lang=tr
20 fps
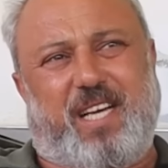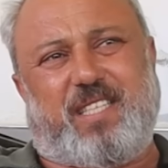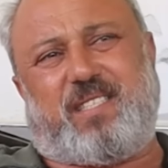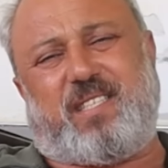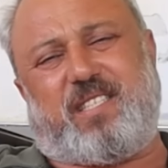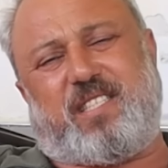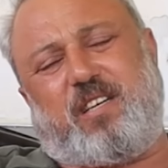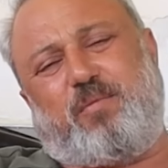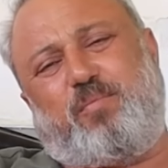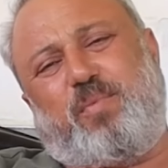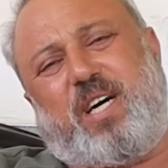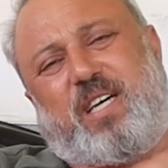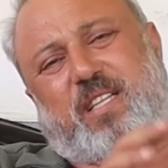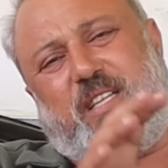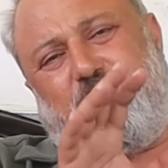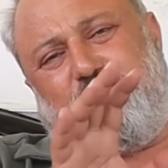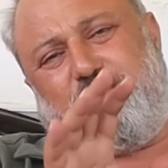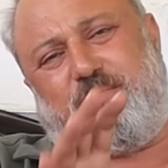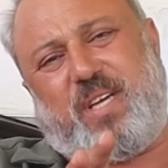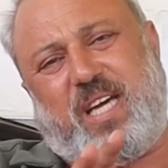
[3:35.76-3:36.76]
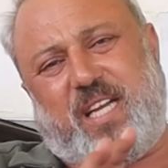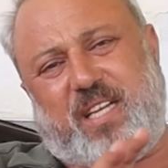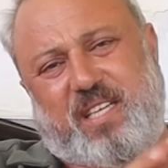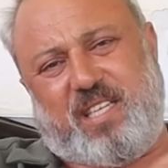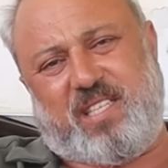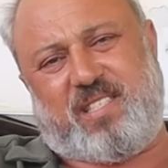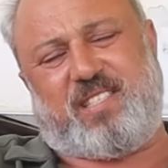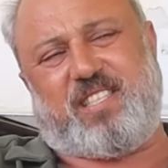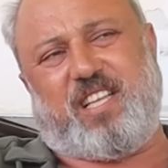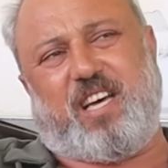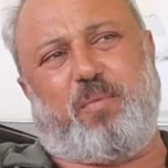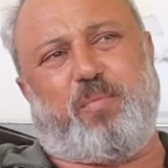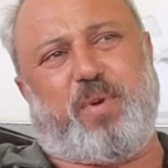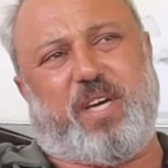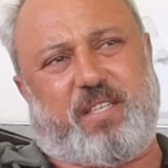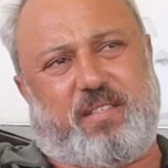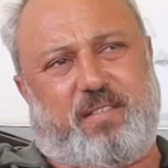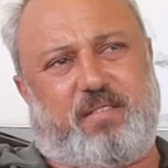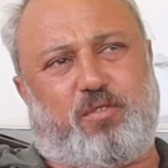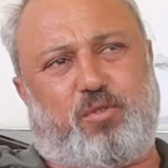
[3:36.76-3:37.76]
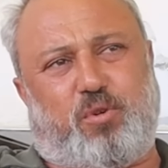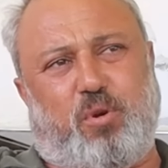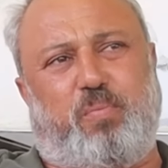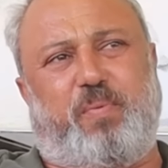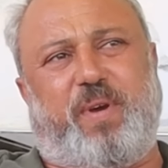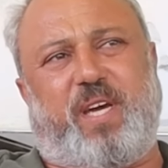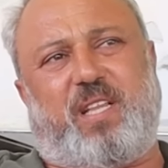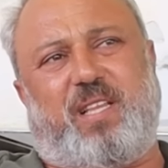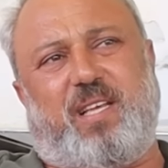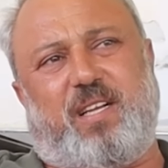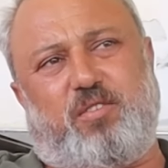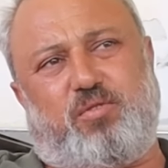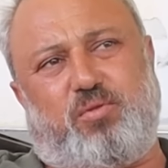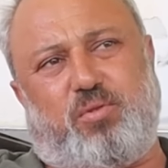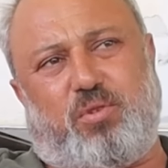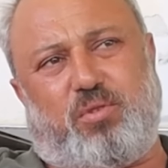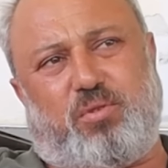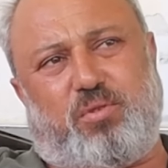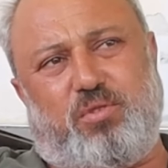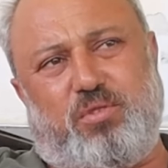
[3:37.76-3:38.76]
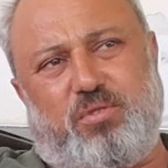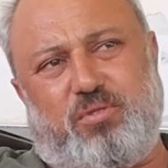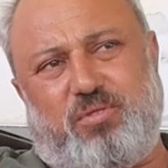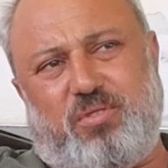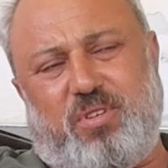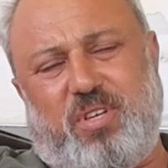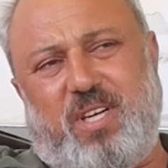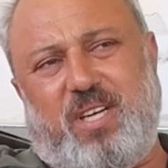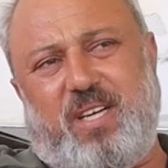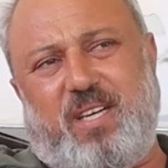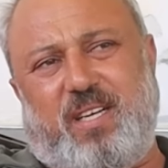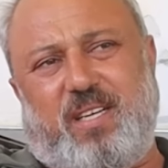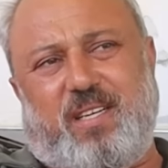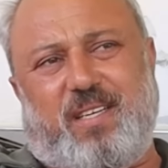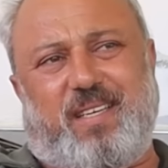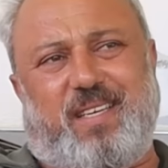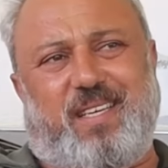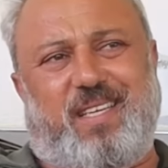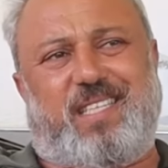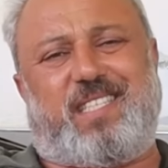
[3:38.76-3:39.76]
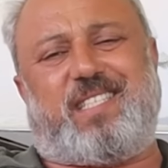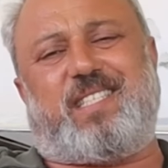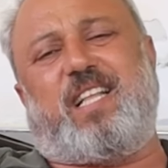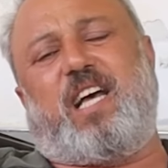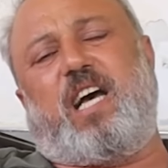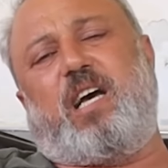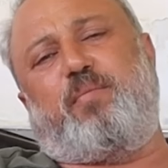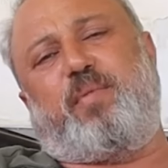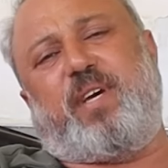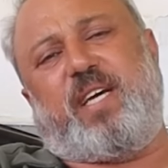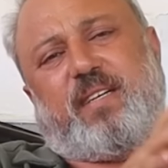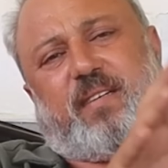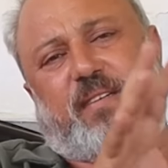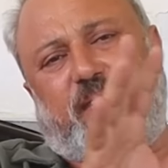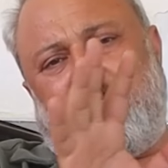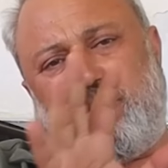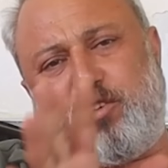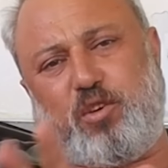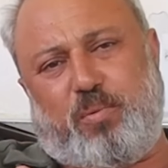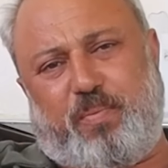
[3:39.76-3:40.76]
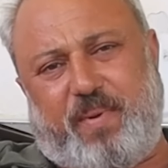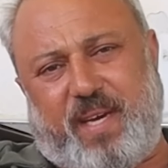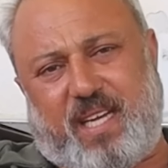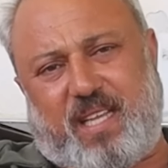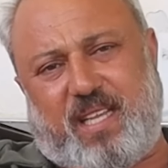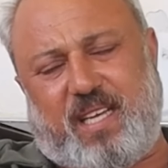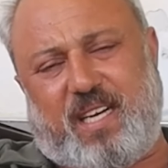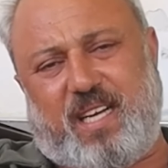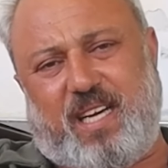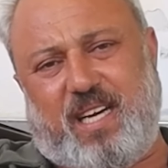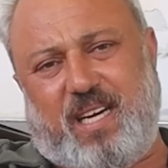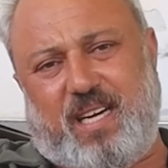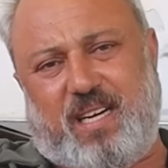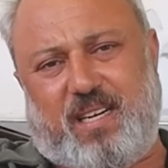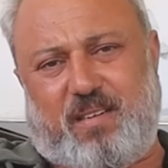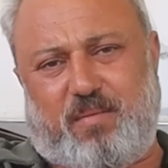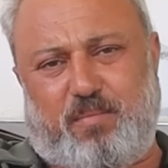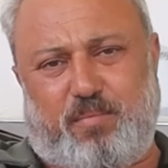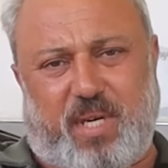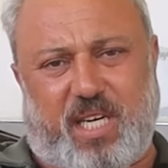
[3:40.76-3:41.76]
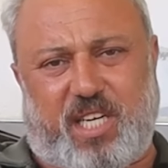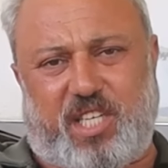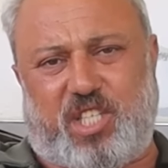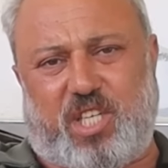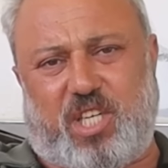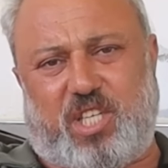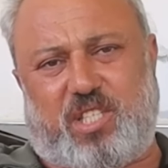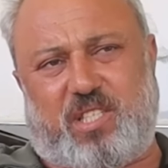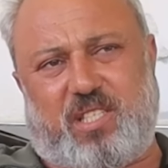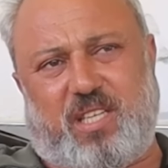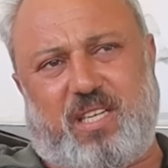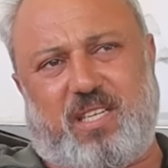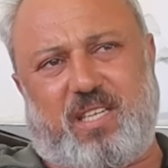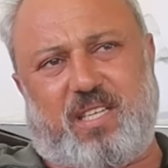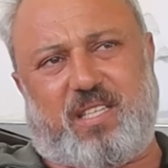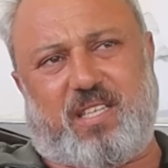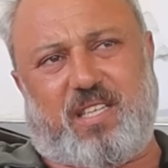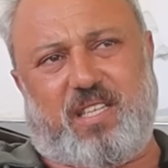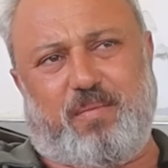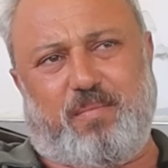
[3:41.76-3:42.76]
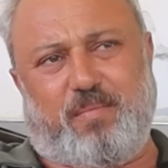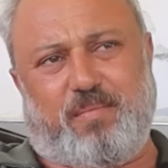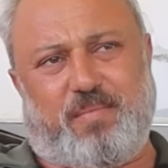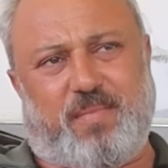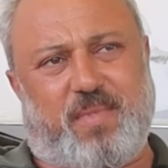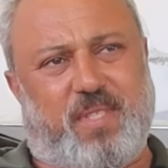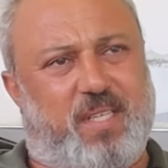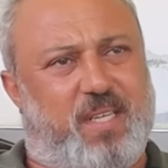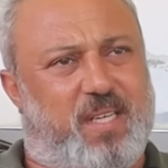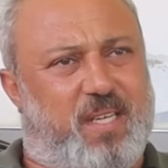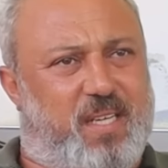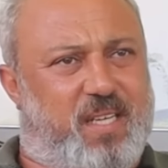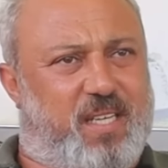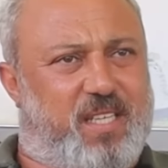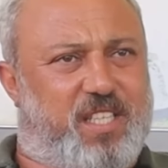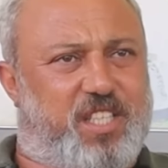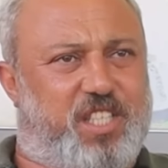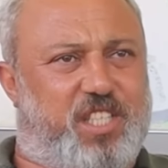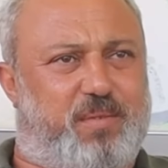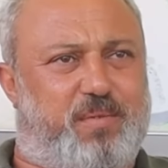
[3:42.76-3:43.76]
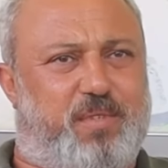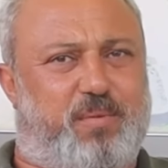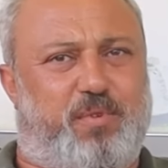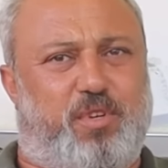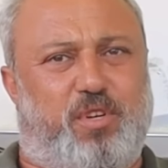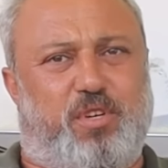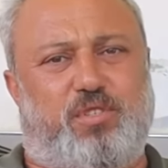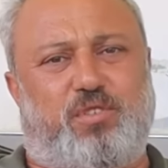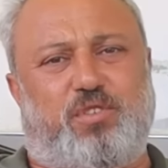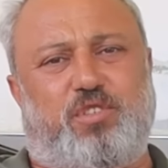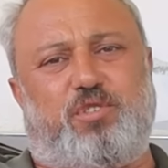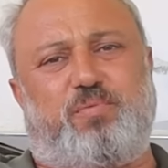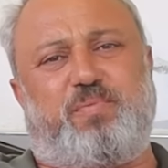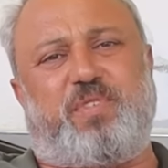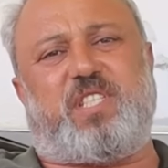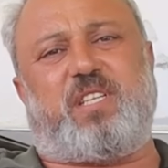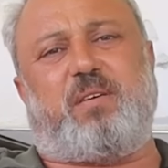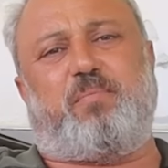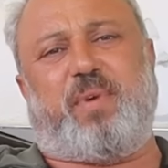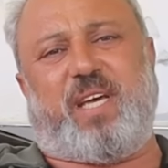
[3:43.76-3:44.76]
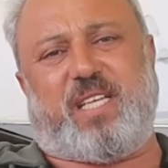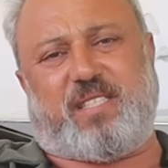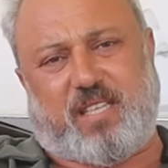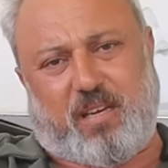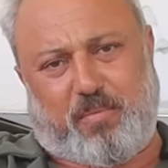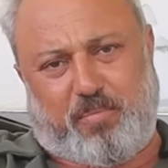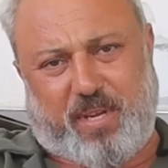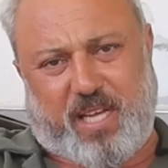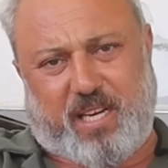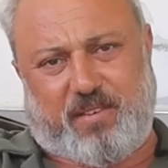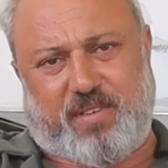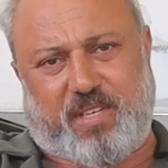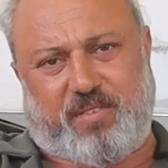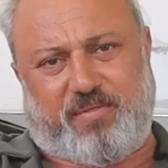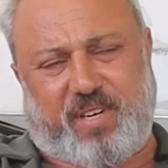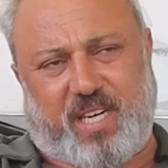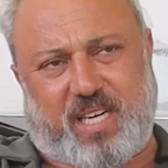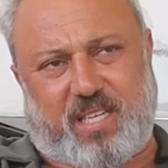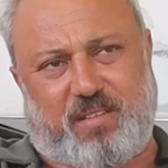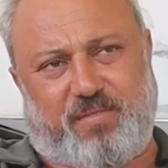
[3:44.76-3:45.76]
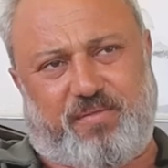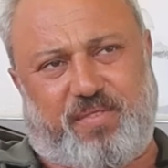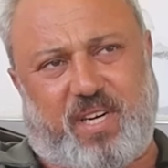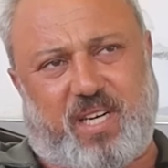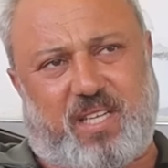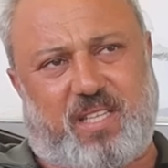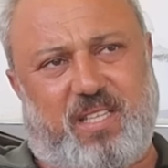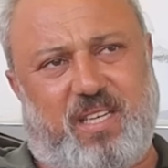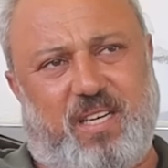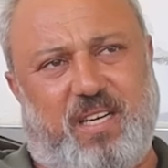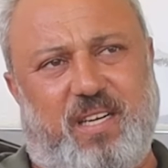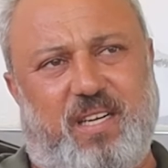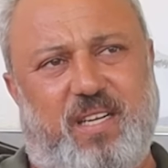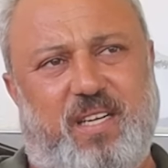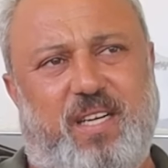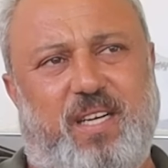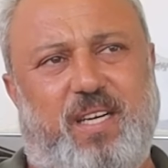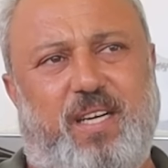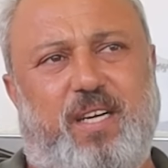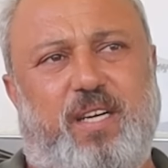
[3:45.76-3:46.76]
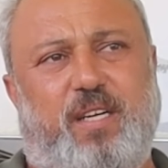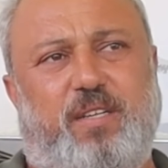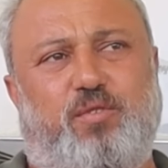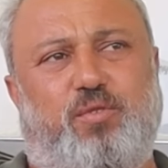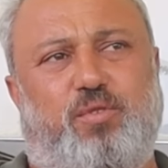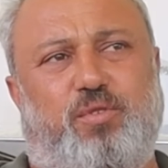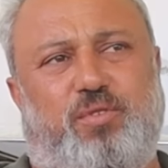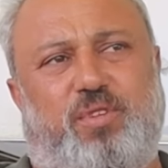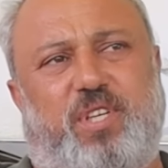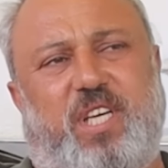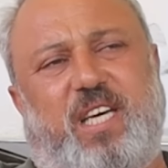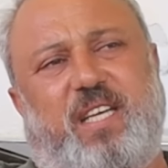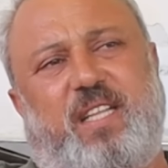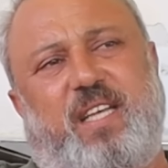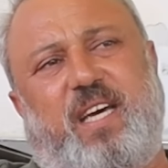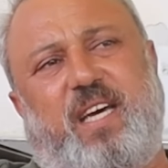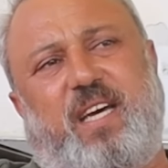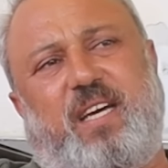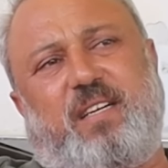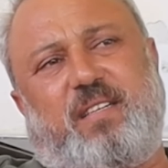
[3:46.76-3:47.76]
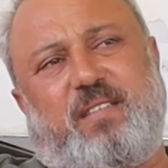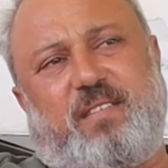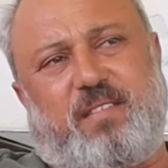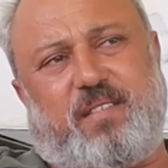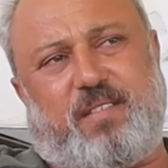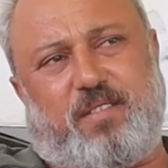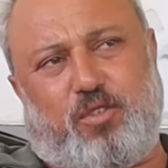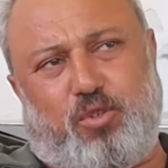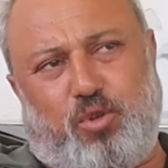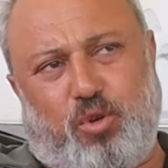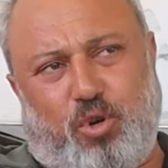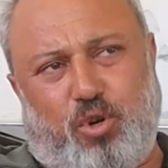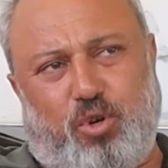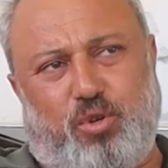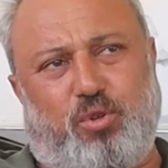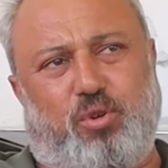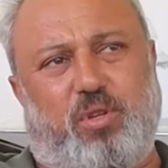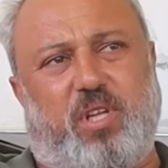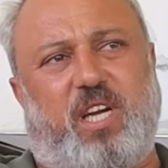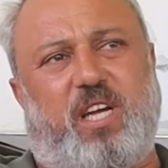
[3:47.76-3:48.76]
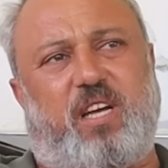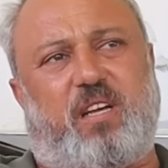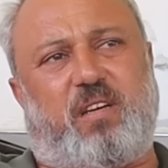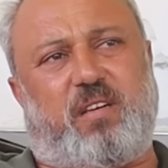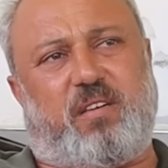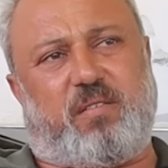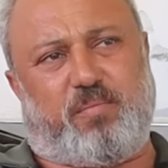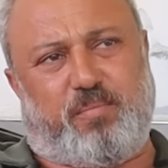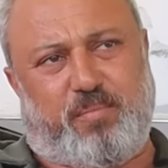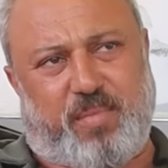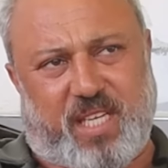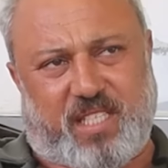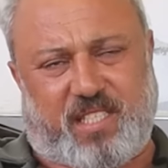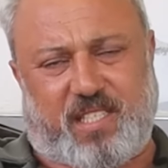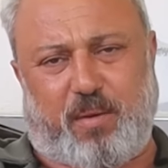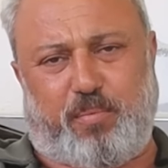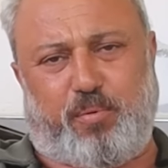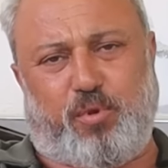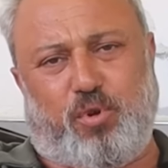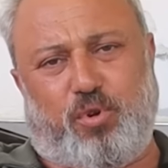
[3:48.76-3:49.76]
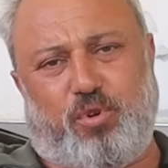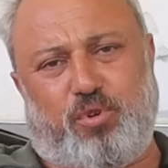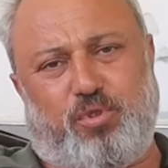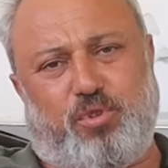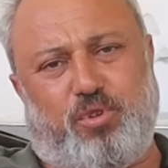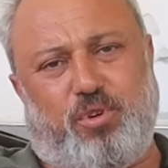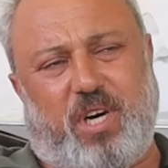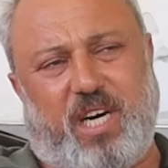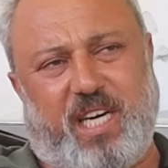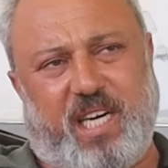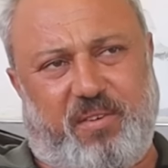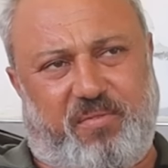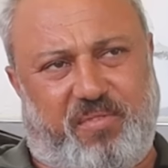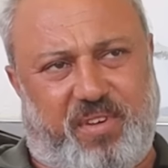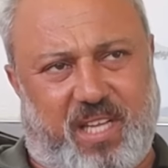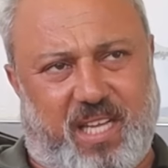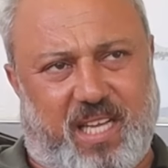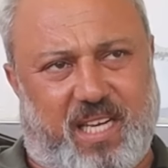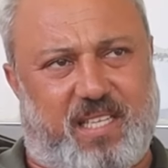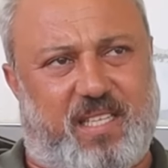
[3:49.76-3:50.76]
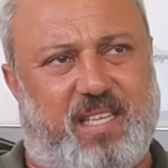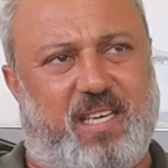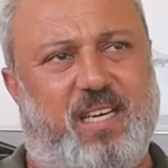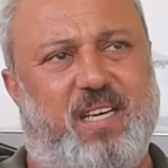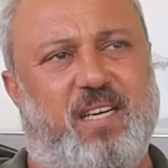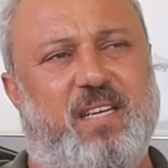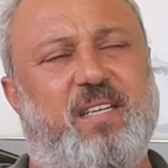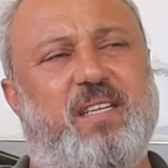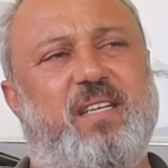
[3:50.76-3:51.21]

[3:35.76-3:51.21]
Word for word: ben size madem yani İslamen köpekleri sordunuz. İslamen köpeklere bakış açısını anlatalım. Şimdi biliyorsunuz bizde mezhepler var farklı farklı. Türkiye'de yoğun olarak mezhep yoğunluğu Hanefilerde.